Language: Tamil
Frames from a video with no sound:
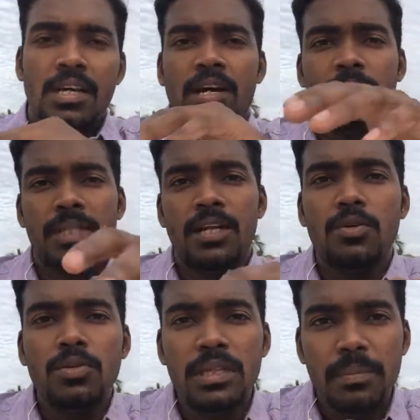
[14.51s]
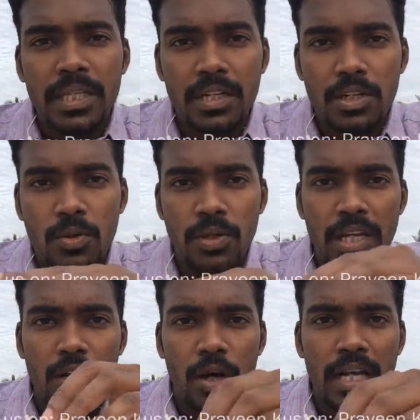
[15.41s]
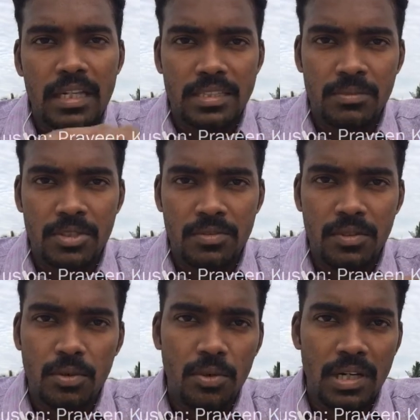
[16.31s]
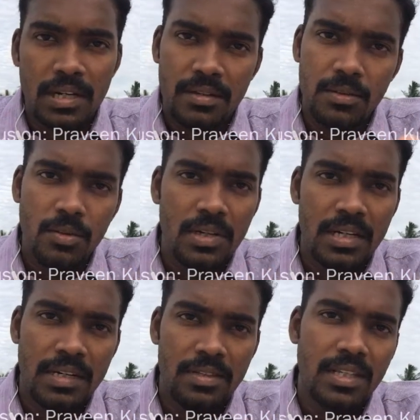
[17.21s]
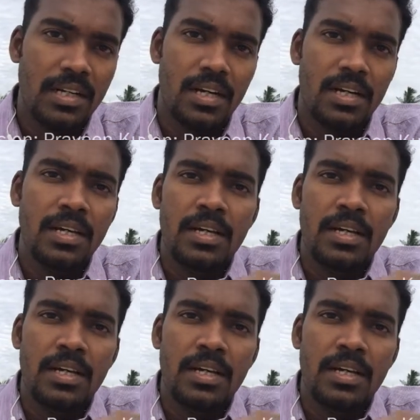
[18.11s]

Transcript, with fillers: அப்போ பார்த்திங்கன்னா நூற்றி பதினேழு கோடி லாயல் கஸ்டமர்ஸ் வந்து கூகுளில் கூகுள் கிட்ட வந்து இருக்காங்க